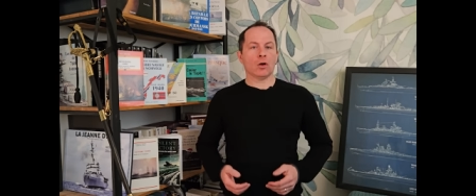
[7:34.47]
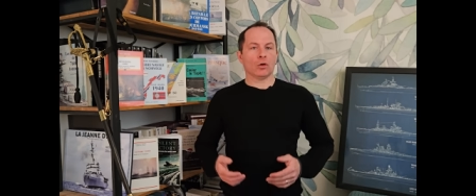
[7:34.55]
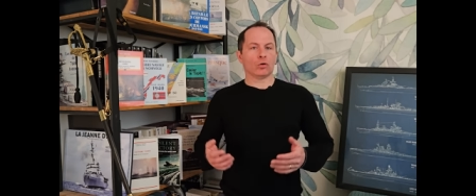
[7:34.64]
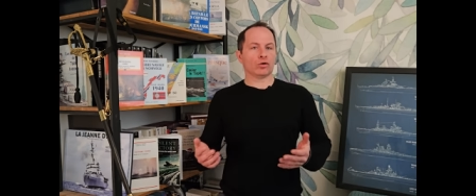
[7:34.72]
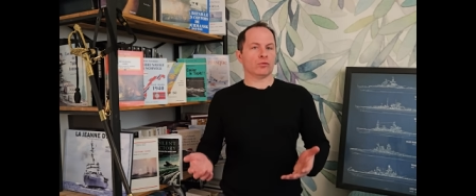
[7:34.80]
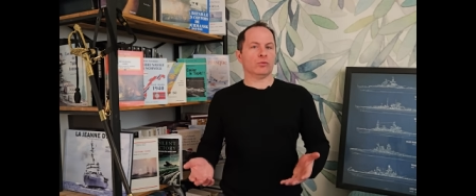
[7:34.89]

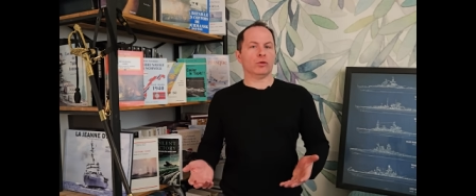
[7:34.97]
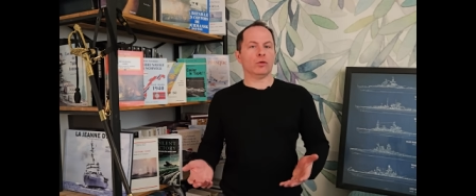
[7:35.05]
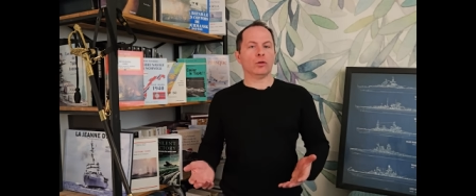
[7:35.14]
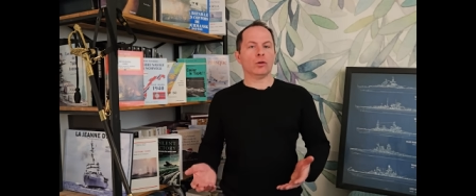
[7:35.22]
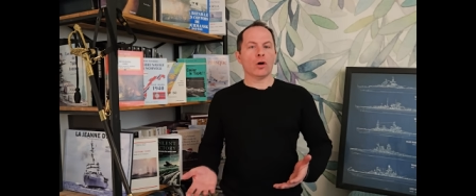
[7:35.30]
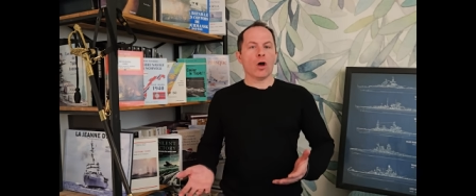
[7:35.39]
Grosso
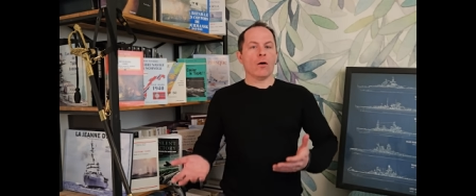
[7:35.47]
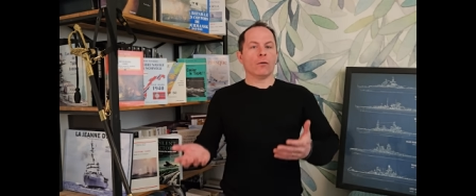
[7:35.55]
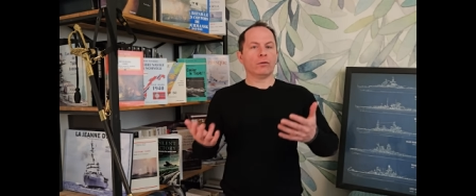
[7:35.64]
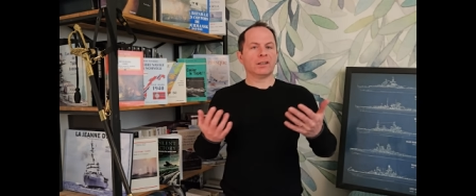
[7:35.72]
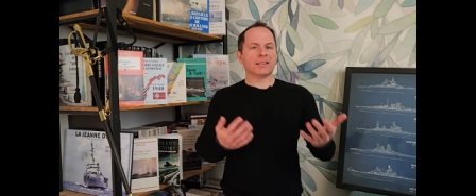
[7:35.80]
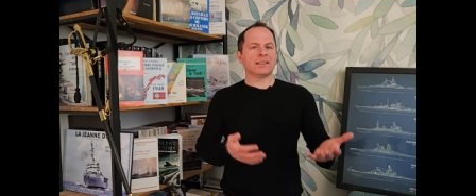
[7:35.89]
modo,
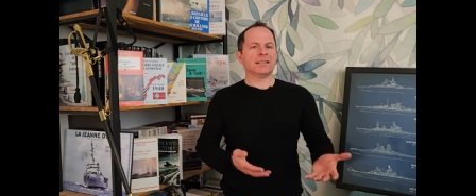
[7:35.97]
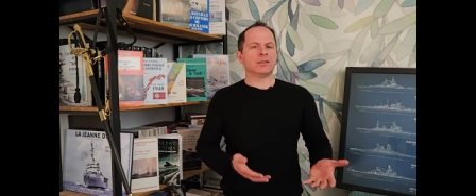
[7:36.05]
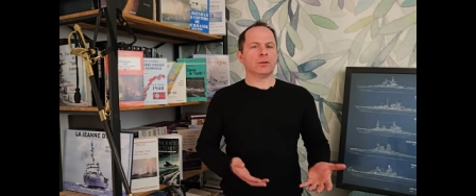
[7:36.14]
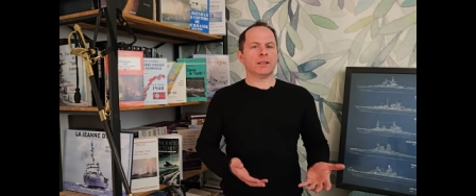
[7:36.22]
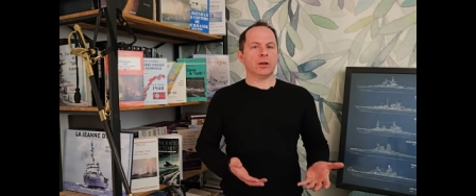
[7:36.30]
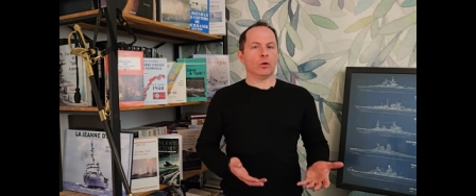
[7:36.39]
vous
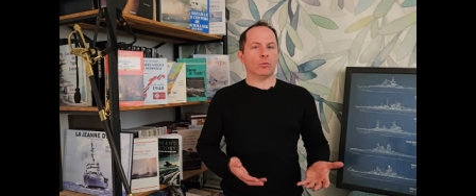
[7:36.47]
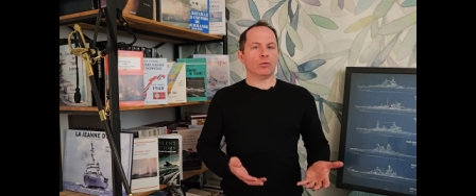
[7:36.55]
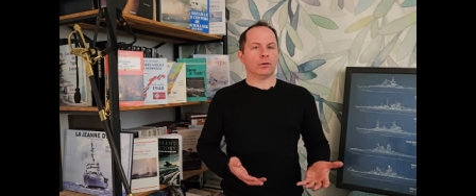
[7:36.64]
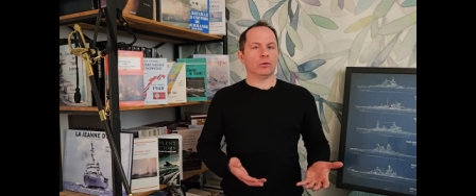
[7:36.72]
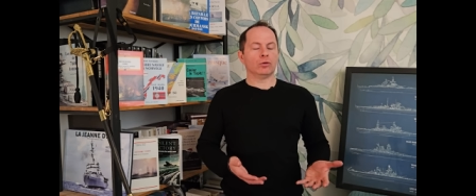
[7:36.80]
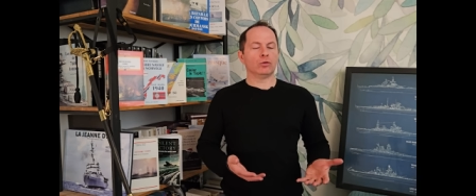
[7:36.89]
additionnez le
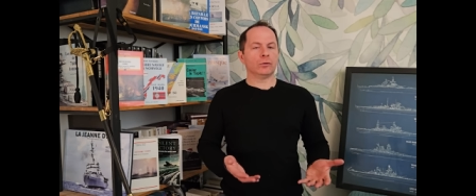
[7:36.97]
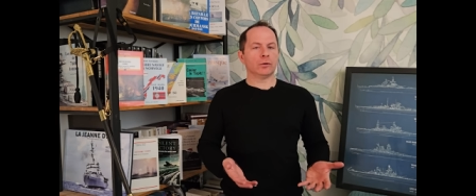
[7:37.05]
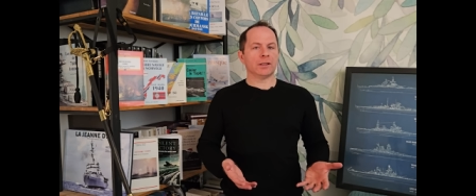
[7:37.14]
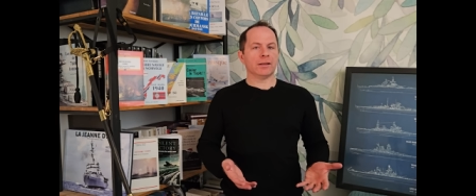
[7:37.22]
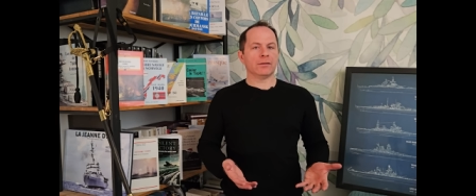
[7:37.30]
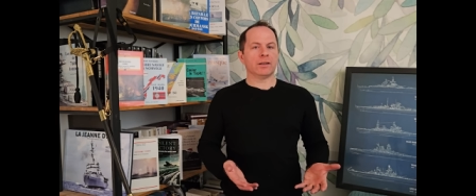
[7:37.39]
poids de tous
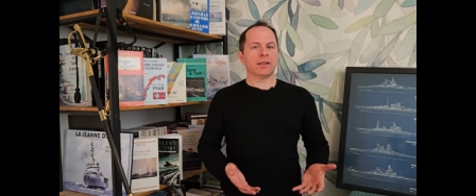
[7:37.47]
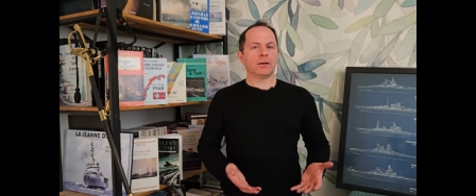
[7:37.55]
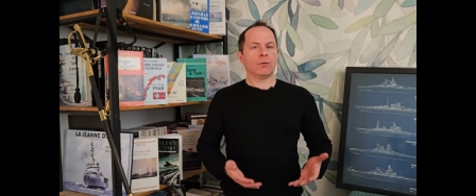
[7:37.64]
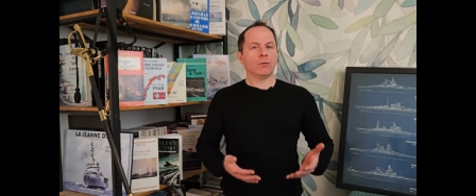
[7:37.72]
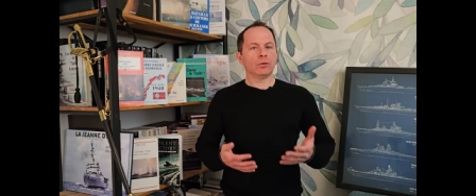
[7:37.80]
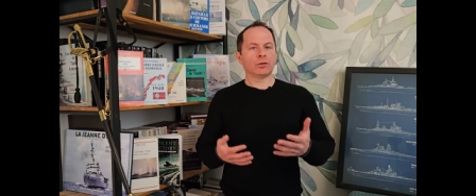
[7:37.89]
vos
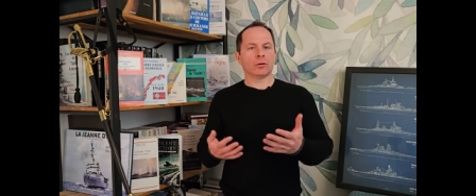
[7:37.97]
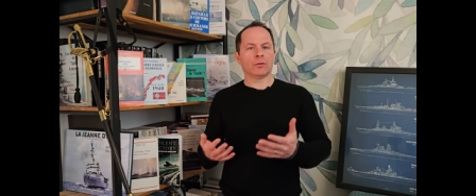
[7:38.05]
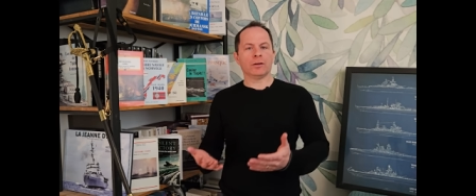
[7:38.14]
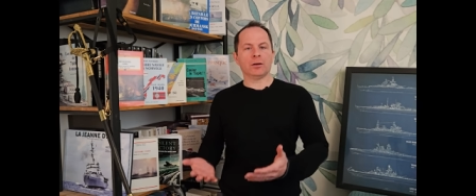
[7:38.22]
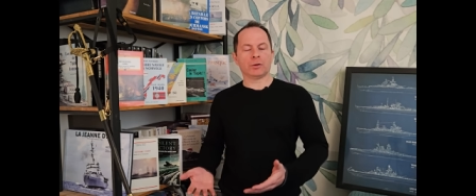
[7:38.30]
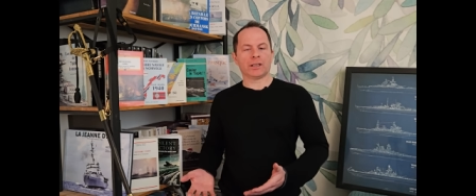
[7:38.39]
navires, vous
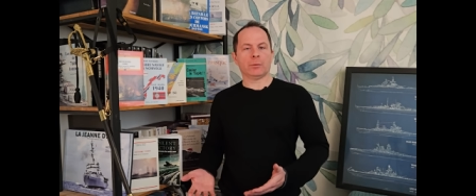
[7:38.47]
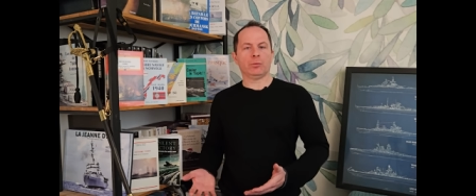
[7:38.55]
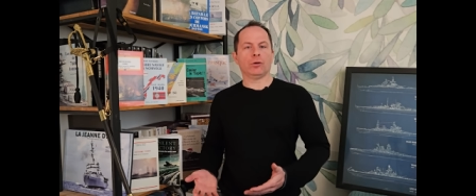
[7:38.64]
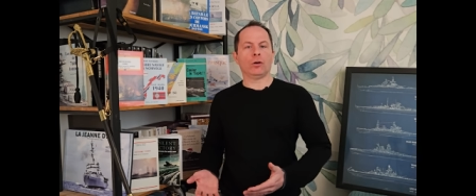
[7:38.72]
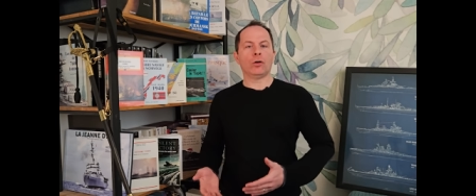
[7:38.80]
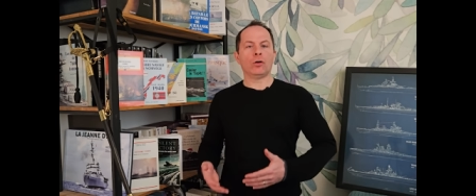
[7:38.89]
enlevez le
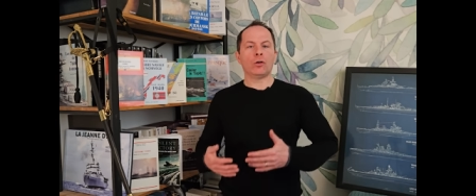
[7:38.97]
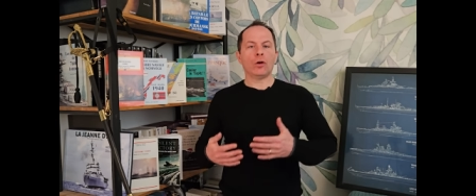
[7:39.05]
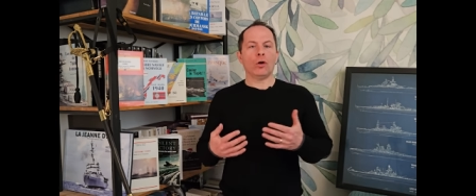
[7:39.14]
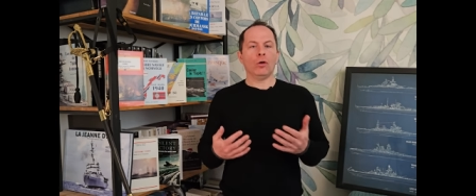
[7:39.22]
carburant,